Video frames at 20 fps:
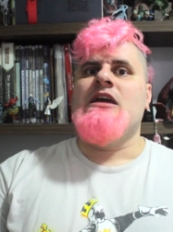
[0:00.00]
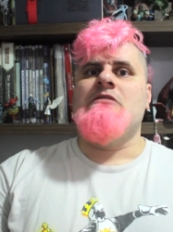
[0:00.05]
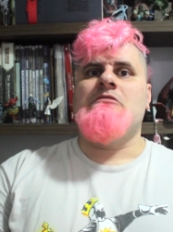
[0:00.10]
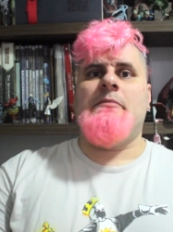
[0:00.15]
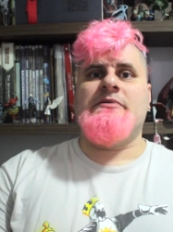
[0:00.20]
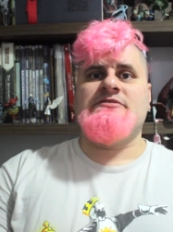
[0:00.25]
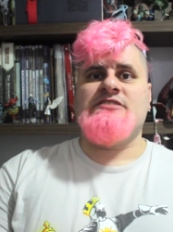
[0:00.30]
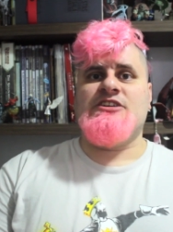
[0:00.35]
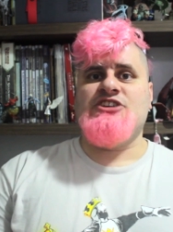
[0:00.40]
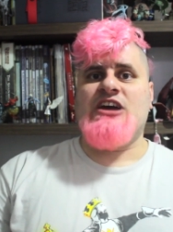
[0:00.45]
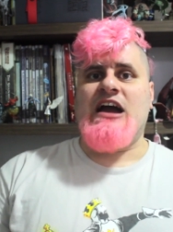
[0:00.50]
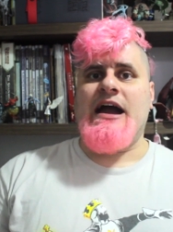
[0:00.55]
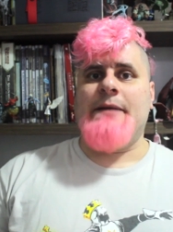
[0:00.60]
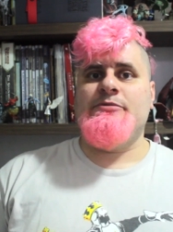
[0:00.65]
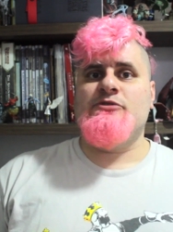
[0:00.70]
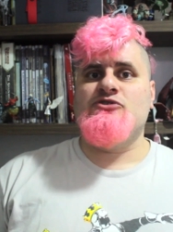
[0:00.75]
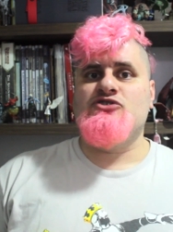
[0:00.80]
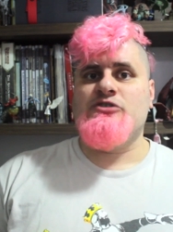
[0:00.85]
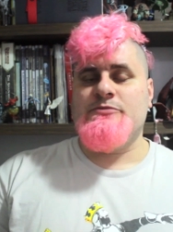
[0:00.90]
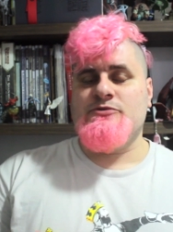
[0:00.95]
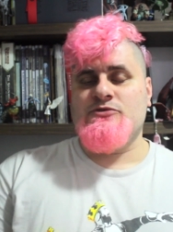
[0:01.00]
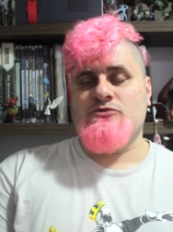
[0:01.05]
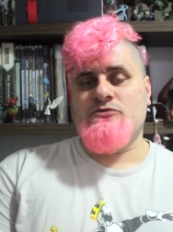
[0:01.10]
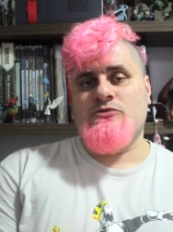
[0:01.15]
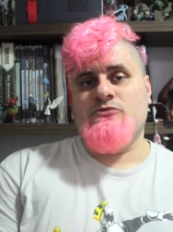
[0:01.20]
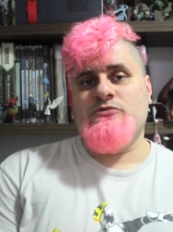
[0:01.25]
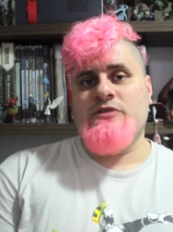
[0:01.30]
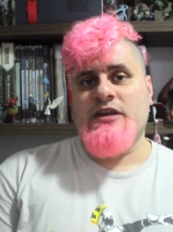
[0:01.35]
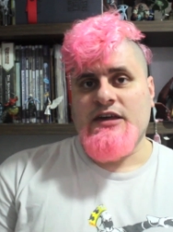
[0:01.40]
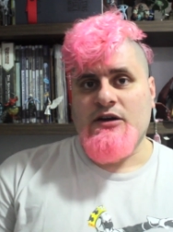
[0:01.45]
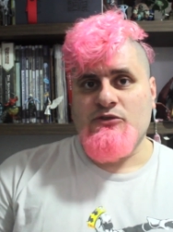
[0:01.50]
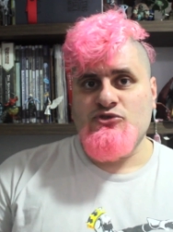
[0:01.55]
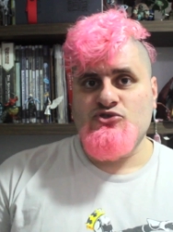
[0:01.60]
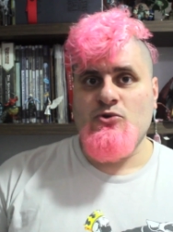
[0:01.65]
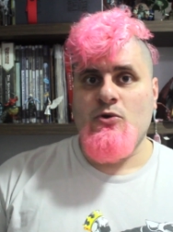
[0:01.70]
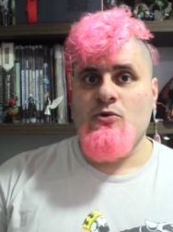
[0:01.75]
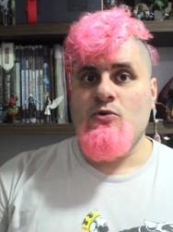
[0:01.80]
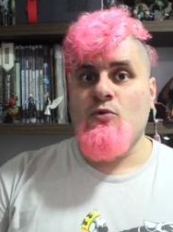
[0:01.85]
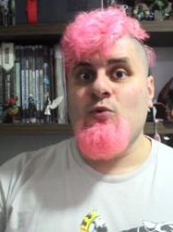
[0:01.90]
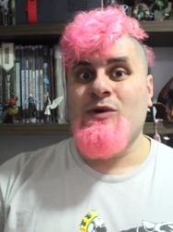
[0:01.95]
Uma passadinha rápida sobre o que, que é o
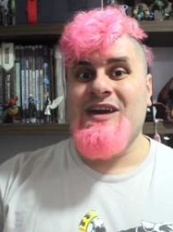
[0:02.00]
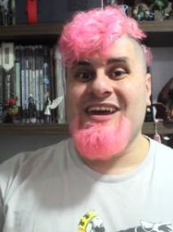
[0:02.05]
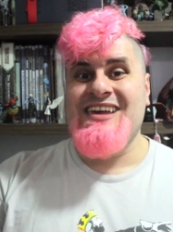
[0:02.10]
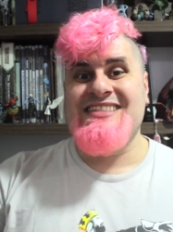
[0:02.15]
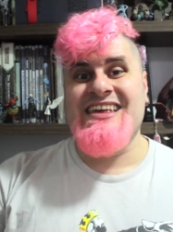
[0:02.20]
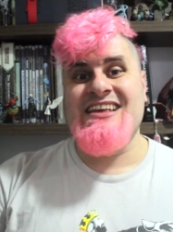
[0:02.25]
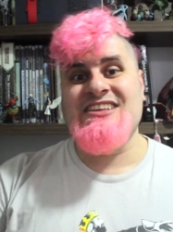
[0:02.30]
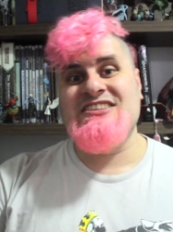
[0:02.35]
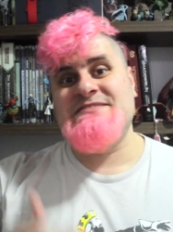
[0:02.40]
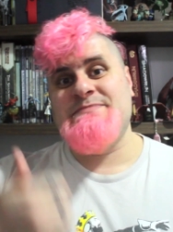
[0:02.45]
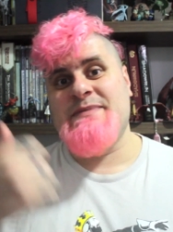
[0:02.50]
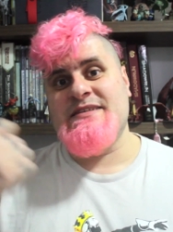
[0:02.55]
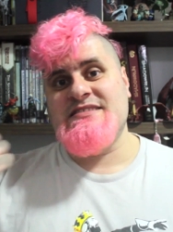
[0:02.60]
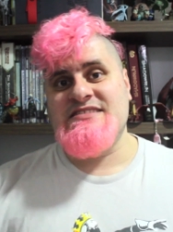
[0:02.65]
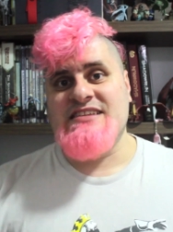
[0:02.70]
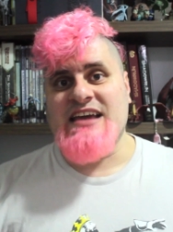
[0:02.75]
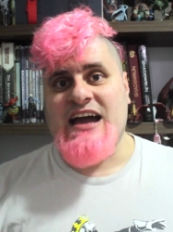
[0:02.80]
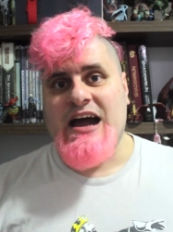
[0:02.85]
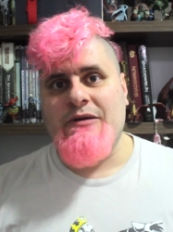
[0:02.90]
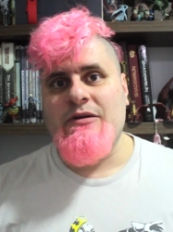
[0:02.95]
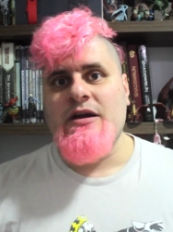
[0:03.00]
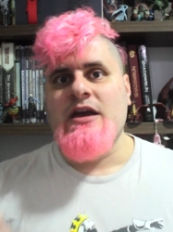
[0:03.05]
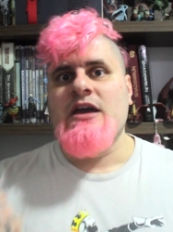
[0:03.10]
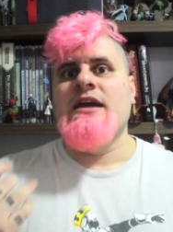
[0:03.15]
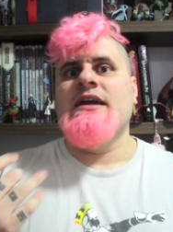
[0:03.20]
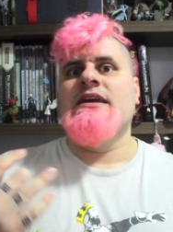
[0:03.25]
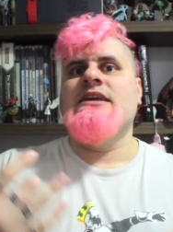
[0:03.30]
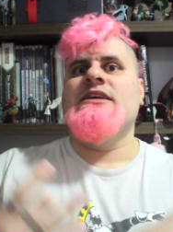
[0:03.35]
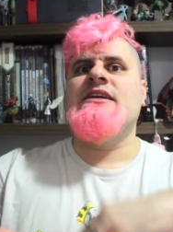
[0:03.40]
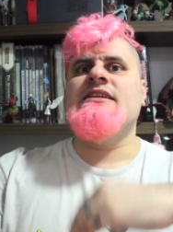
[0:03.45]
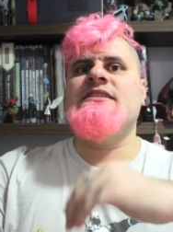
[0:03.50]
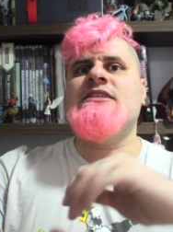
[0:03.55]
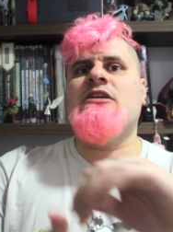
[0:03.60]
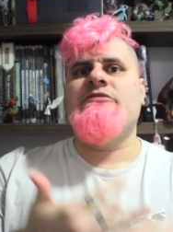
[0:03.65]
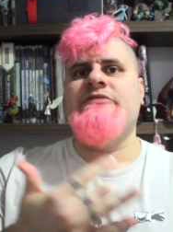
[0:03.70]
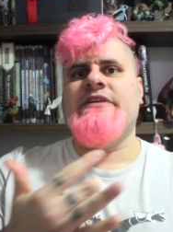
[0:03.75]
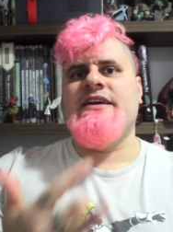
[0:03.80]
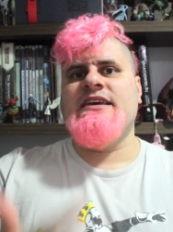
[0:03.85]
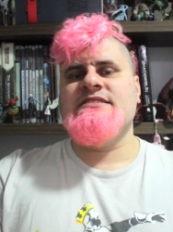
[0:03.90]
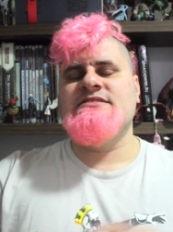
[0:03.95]
jogo, o que, que, tem de especial e que
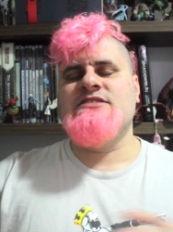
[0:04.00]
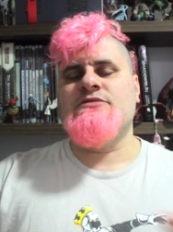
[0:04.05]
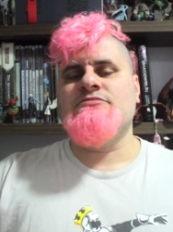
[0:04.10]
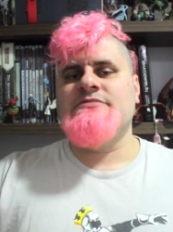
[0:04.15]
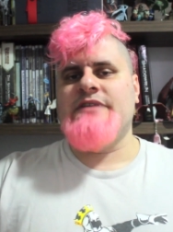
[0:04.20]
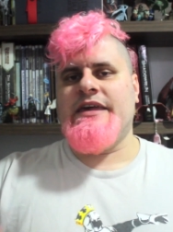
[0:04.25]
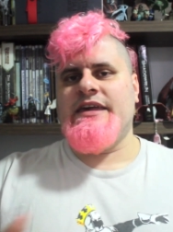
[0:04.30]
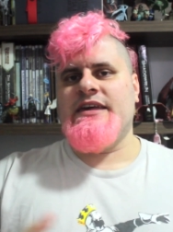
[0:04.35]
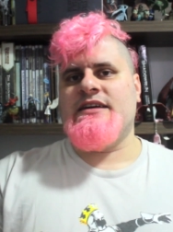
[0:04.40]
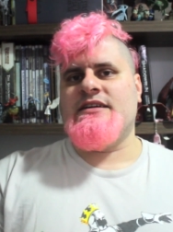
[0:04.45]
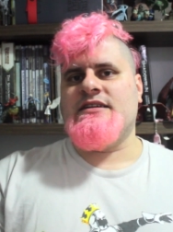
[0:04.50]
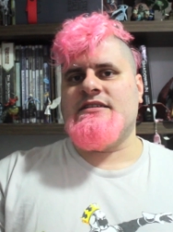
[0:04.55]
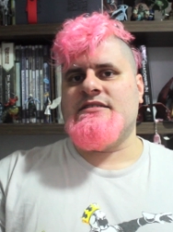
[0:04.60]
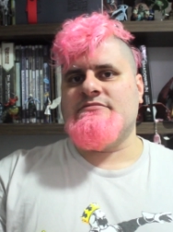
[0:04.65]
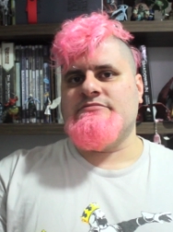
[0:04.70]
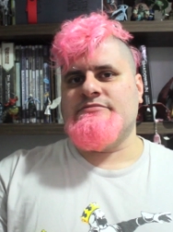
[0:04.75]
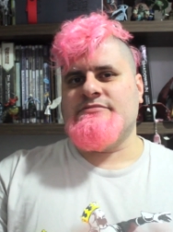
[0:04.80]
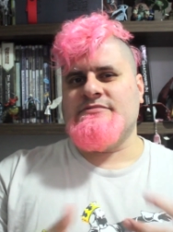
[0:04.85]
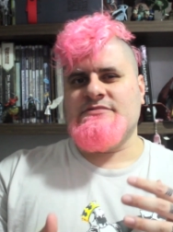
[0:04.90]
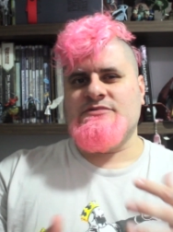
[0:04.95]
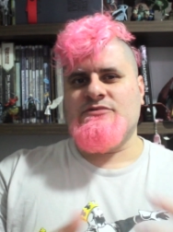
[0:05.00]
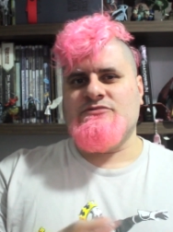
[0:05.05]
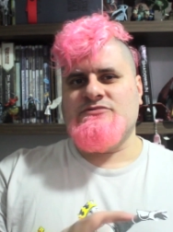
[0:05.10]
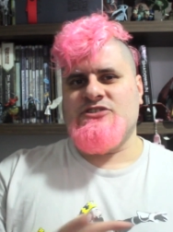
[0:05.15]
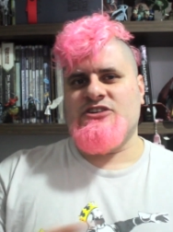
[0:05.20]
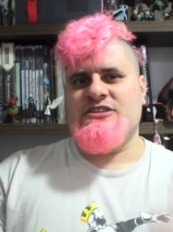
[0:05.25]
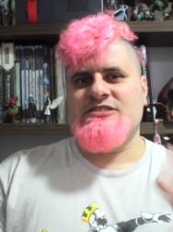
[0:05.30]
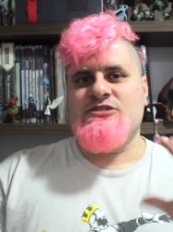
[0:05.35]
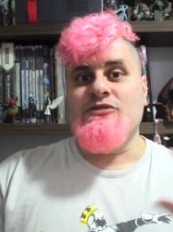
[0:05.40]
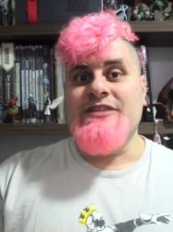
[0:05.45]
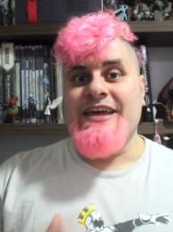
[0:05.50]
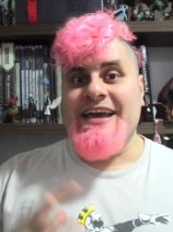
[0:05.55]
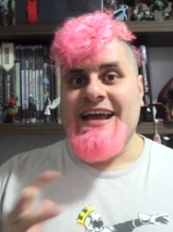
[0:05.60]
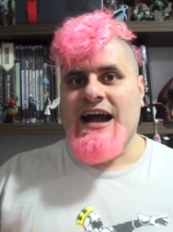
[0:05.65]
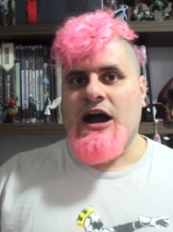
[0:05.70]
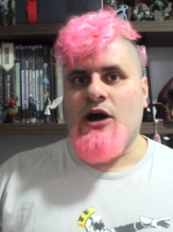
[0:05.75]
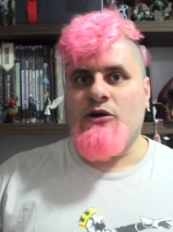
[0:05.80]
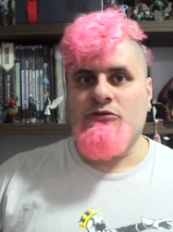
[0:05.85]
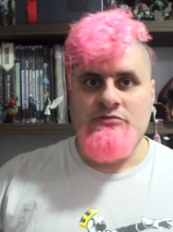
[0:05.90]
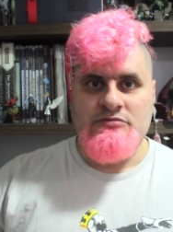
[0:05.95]
talvez não tenha, não seja tão
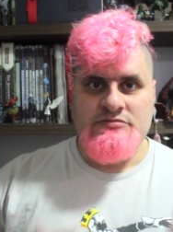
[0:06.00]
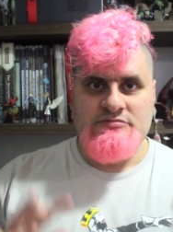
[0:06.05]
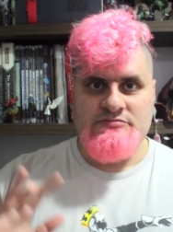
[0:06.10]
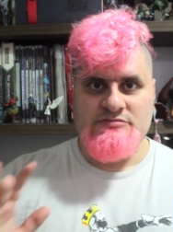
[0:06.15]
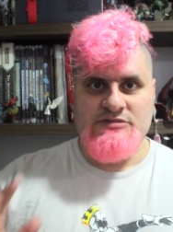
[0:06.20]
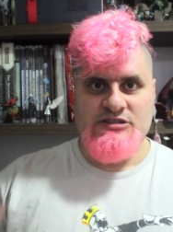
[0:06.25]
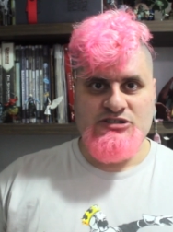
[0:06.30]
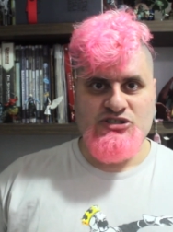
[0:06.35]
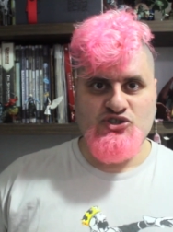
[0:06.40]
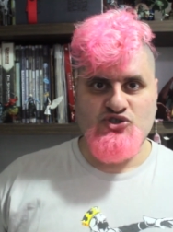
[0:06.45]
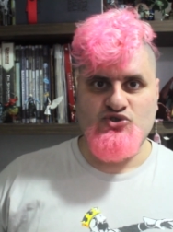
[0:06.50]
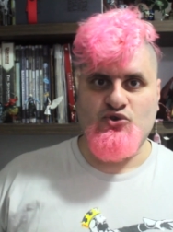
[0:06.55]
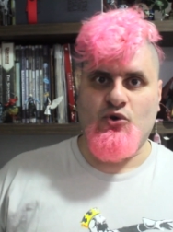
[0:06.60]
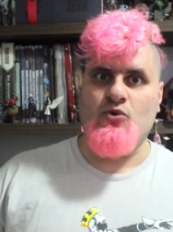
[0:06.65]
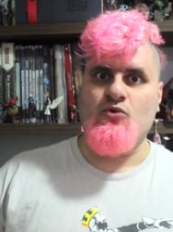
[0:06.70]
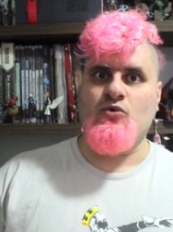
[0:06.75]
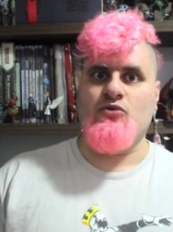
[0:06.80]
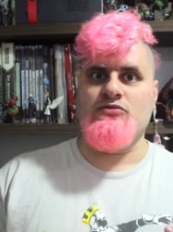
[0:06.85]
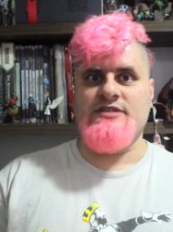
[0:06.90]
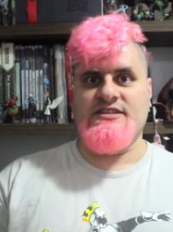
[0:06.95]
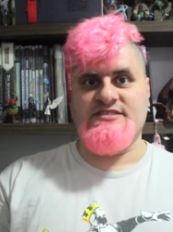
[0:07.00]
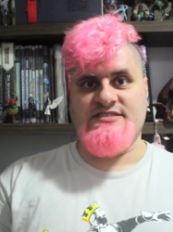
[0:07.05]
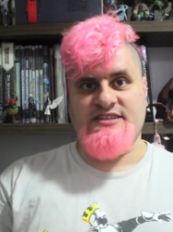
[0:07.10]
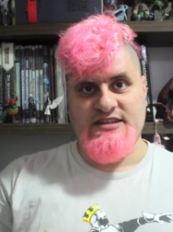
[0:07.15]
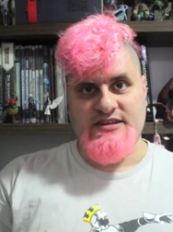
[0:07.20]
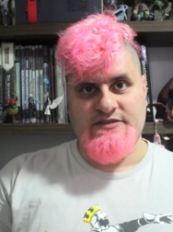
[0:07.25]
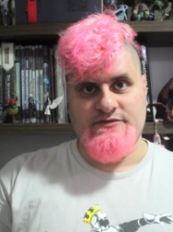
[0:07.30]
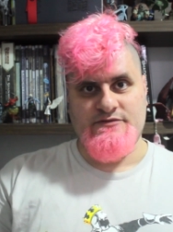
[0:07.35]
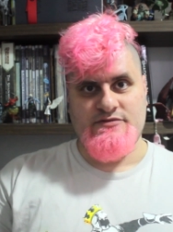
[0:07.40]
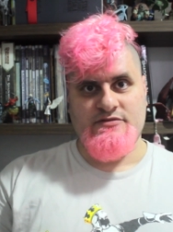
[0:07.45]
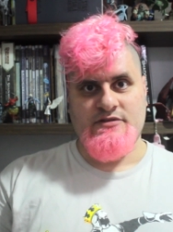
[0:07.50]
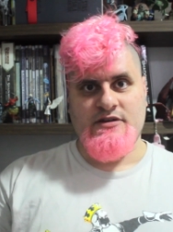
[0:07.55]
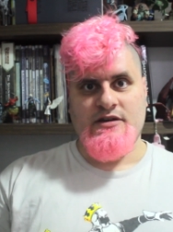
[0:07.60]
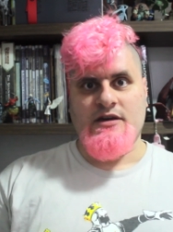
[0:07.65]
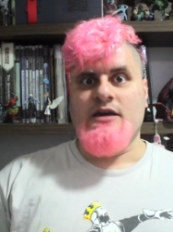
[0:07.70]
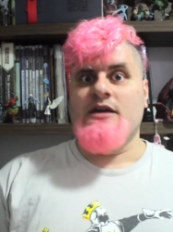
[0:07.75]
legal desse jogo ou desse livro.